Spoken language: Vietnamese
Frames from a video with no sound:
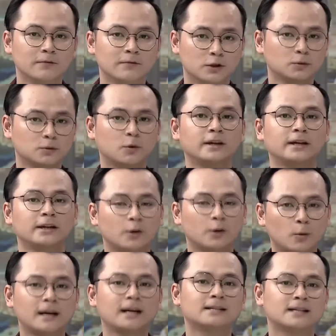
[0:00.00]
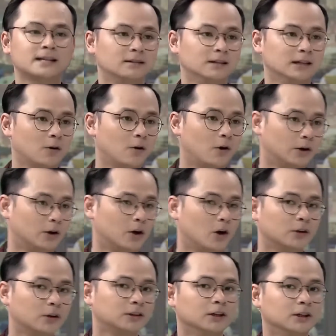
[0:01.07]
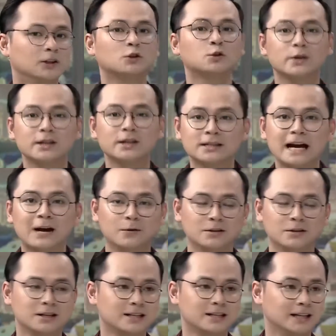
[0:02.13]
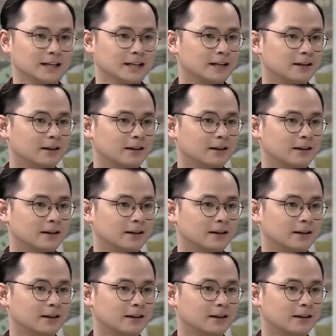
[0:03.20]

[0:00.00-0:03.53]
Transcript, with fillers: Và chúng tôi hôm nay sẽ gửi câu hỏi đó tới cho chuyên gia của chương trình.